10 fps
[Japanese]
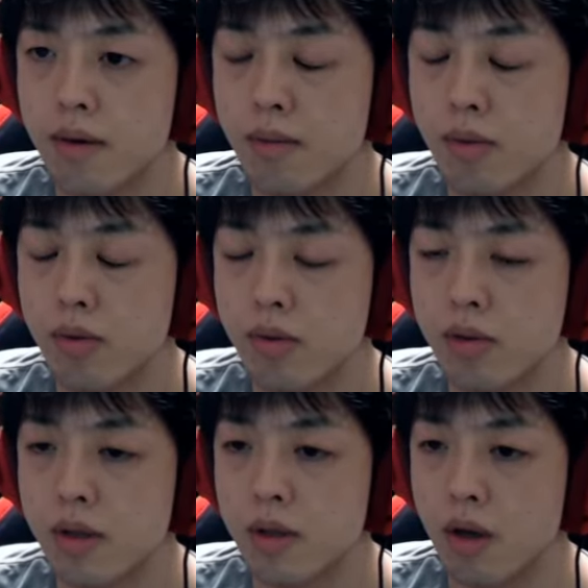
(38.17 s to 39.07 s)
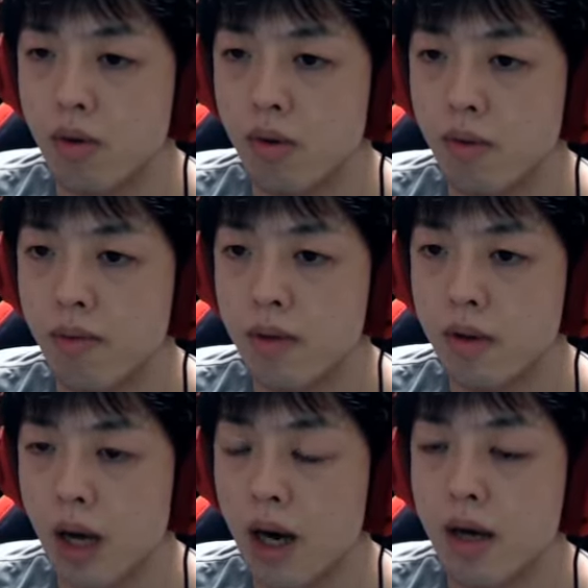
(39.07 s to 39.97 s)
戻ってきたよ。
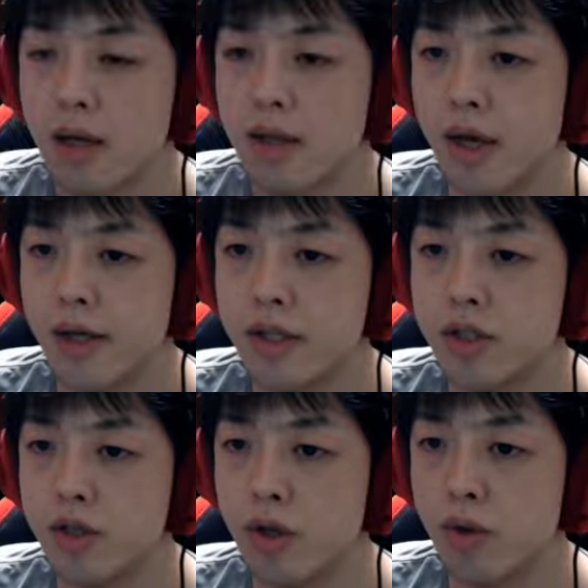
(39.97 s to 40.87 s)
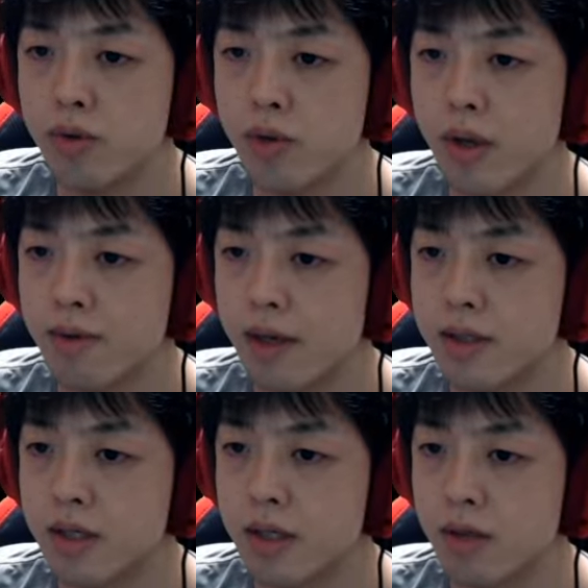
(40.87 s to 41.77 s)
あ、第二終了条件を達
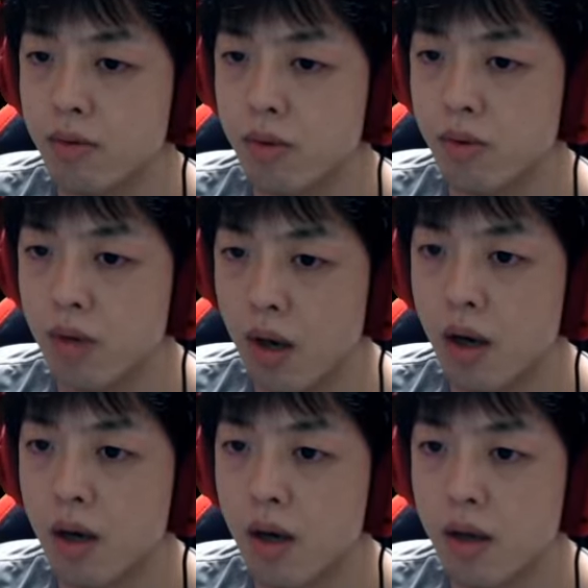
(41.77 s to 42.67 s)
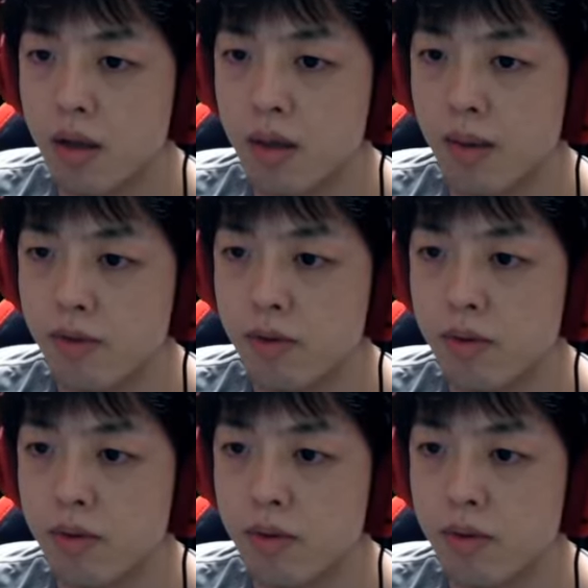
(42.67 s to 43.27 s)
成させるってことか。多分。